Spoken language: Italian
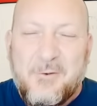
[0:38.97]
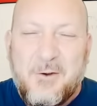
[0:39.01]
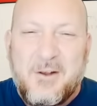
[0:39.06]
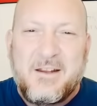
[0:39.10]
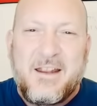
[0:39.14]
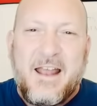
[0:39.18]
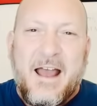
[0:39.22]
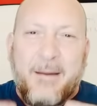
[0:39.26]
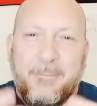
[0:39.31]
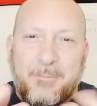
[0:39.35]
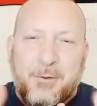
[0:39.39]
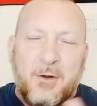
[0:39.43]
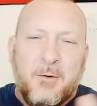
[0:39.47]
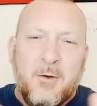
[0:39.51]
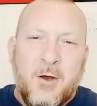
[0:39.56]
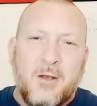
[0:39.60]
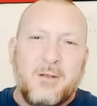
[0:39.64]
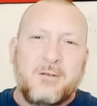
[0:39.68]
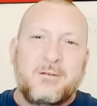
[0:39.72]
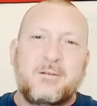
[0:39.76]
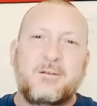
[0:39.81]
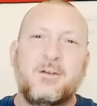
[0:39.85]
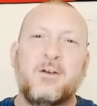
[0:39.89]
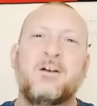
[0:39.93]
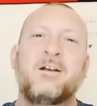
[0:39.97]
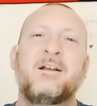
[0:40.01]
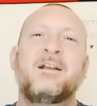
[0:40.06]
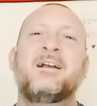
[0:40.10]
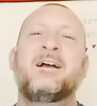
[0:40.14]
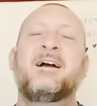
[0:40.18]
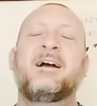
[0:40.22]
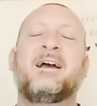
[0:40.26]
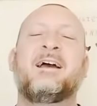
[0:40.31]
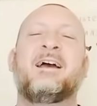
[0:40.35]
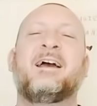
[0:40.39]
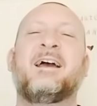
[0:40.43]
quindi ha promosso
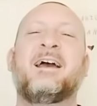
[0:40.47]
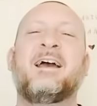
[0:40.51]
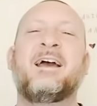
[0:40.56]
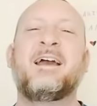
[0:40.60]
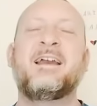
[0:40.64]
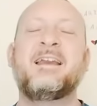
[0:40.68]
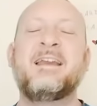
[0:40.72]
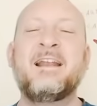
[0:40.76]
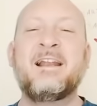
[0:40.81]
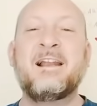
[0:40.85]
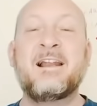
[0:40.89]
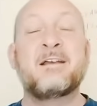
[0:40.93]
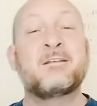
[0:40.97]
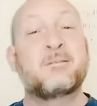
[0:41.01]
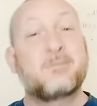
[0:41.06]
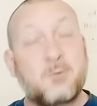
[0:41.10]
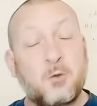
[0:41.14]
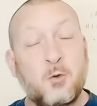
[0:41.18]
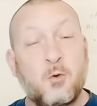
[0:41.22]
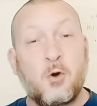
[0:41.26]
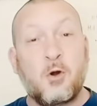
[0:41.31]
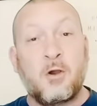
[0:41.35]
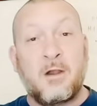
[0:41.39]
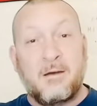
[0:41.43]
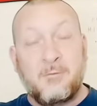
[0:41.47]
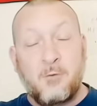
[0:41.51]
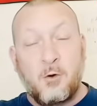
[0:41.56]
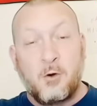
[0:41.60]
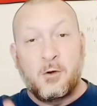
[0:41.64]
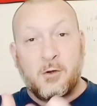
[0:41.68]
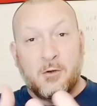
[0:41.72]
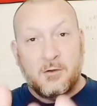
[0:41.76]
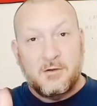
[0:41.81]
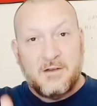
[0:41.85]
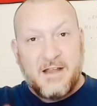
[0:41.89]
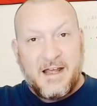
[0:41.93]
eh, il suo
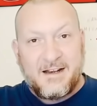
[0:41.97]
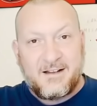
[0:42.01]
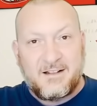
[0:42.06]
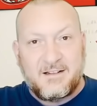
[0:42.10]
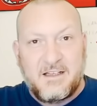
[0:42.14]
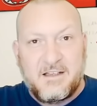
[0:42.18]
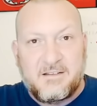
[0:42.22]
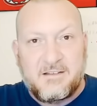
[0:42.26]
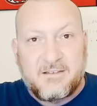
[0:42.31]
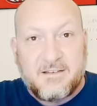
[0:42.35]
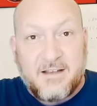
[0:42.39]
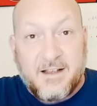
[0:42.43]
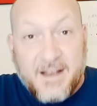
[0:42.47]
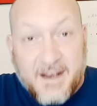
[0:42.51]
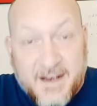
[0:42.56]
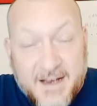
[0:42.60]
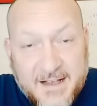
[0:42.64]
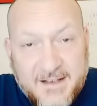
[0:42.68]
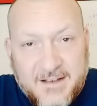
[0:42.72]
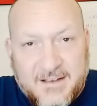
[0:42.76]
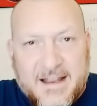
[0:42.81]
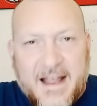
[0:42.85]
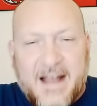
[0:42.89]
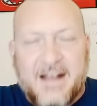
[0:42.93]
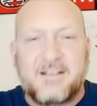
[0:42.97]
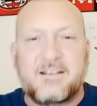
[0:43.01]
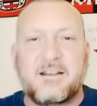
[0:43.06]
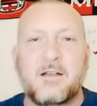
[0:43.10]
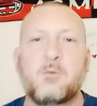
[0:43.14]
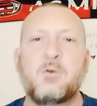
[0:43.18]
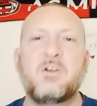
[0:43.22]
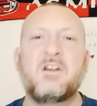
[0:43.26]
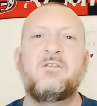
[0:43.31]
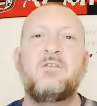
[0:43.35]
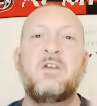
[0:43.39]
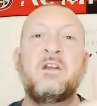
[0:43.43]
lavoro da artista, da cantante,
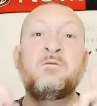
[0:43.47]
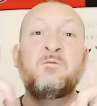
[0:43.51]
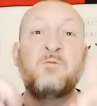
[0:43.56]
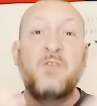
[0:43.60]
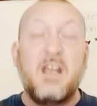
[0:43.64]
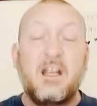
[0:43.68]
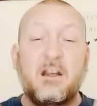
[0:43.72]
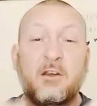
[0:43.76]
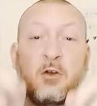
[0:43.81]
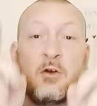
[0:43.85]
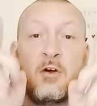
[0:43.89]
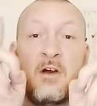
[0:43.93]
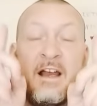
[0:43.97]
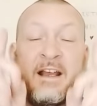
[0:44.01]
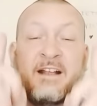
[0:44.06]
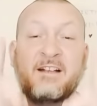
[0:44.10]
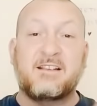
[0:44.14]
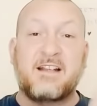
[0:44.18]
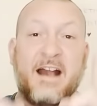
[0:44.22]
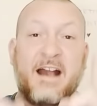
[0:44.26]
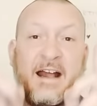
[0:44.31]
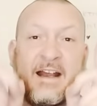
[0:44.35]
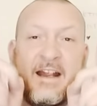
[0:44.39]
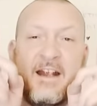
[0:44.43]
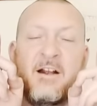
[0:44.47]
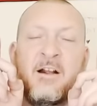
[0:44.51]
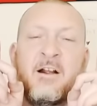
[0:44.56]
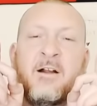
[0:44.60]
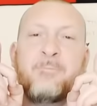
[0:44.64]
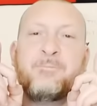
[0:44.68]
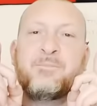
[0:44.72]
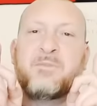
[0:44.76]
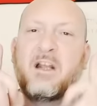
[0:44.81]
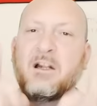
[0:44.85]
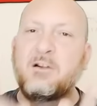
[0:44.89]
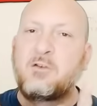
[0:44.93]
quindi vi invito a entrare
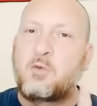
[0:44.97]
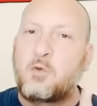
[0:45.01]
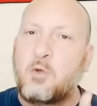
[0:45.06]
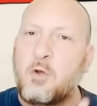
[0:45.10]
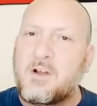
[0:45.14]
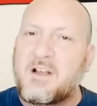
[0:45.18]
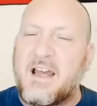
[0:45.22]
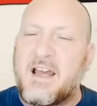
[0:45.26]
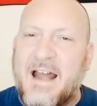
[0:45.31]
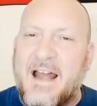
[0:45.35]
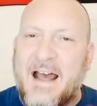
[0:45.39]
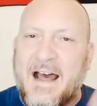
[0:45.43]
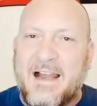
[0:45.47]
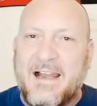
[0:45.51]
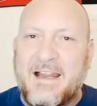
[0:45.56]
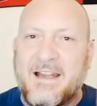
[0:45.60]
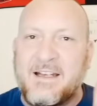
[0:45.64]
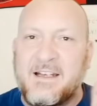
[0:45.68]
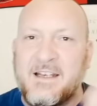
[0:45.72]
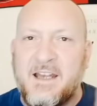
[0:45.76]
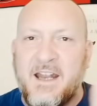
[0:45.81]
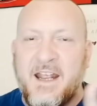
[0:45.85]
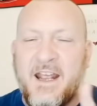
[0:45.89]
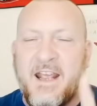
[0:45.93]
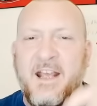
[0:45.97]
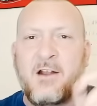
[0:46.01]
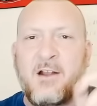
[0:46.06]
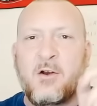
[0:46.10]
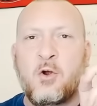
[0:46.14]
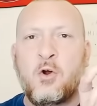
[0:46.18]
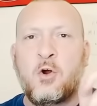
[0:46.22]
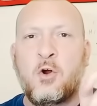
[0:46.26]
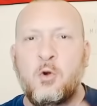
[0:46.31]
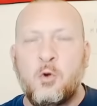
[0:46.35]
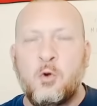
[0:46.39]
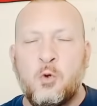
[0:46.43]
nel suo canale
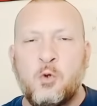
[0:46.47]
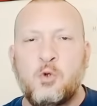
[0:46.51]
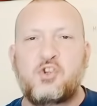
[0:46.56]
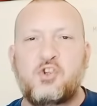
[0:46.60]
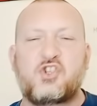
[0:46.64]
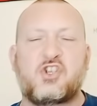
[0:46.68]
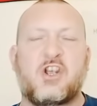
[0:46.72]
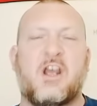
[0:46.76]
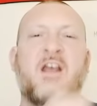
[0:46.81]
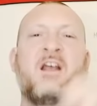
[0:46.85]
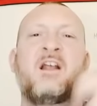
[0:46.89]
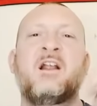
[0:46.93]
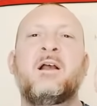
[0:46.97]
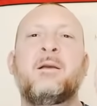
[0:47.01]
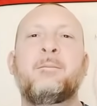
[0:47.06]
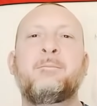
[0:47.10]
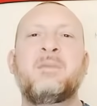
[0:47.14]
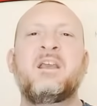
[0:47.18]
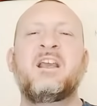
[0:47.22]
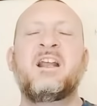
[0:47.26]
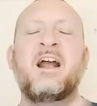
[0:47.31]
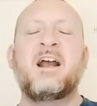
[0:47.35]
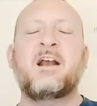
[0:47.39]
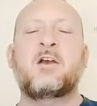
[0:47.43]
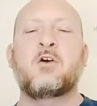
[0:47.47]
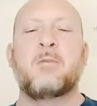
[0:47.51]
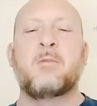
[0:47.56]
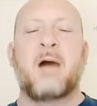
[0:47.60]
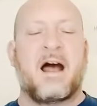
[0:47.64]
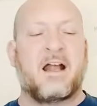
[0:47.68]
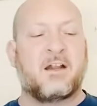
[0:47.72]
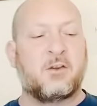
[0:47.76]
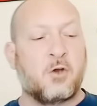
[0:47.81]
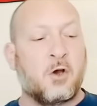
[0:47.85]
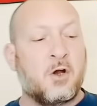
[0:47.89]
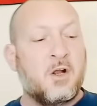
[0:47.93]
Nero Luce, mi
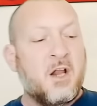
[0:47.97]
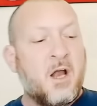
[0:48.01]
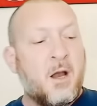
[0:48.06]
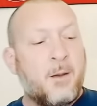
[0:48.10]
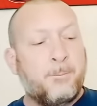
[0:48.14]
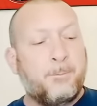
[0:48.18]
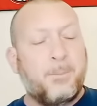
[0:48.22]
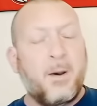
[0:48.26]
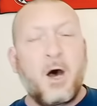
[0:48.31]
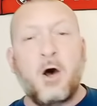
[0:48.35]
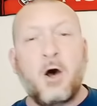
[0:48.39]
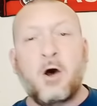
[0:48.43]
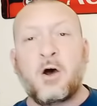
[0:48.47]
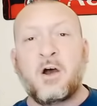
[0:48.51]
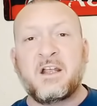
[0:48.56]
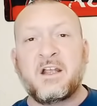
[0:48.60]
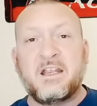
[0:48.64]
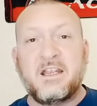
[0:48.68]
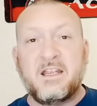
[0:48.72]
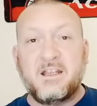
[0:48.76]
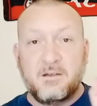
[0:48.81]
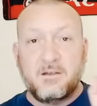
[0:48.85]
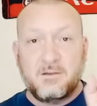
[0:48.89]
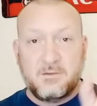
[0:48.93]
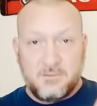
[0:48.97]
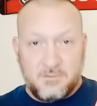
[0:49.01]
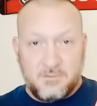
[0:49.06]
raccomando. Poi